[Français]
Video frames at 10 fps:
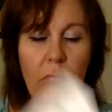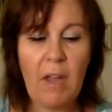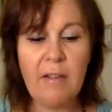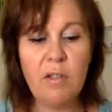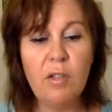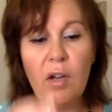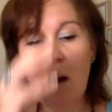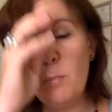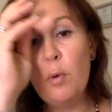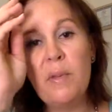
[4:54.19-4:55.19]

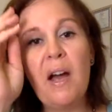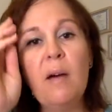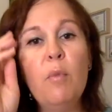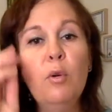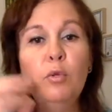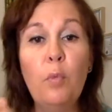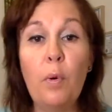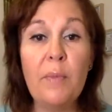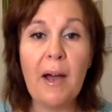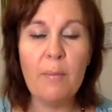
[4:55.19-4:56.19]
excitant à premier abord, de
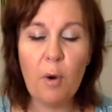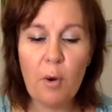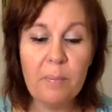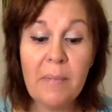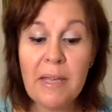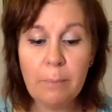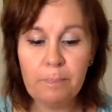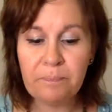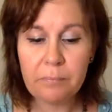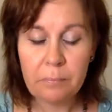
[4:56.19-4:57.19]
premier abord. Mais
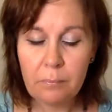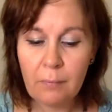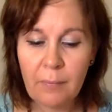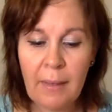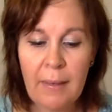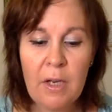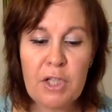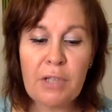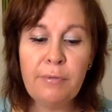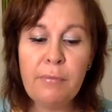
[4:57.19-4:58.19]

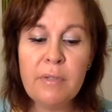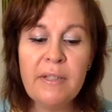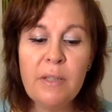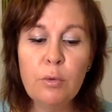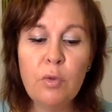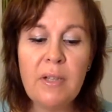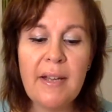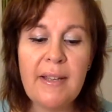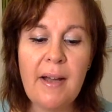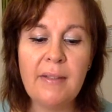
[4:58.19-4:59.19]
chaque fois vous avez le nom de la
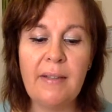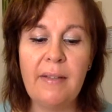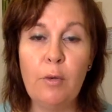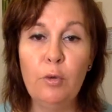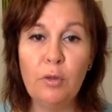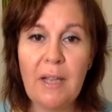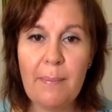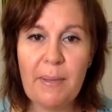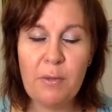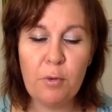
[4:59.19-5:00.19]
carte avec le nom de la
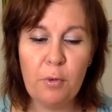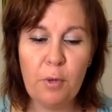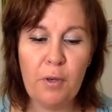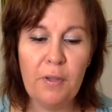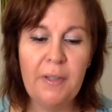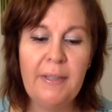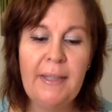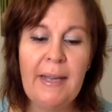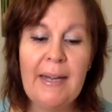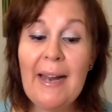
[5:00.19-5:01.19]
peinture,
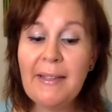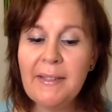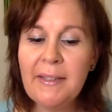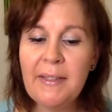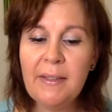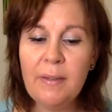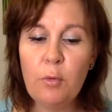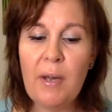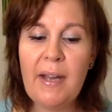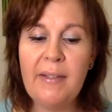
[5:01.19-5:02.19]
l'année
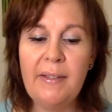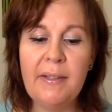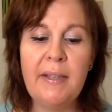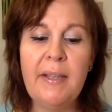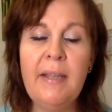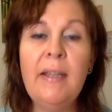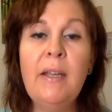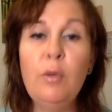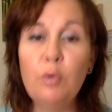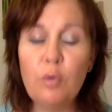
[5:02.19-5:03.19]
où elle a été créée
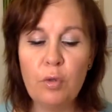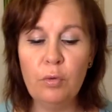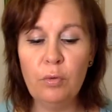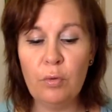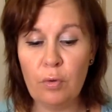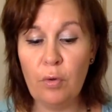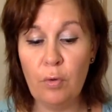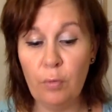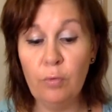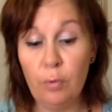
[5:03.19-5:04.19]
et le nom de son,
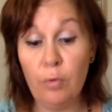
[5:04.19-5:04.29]
de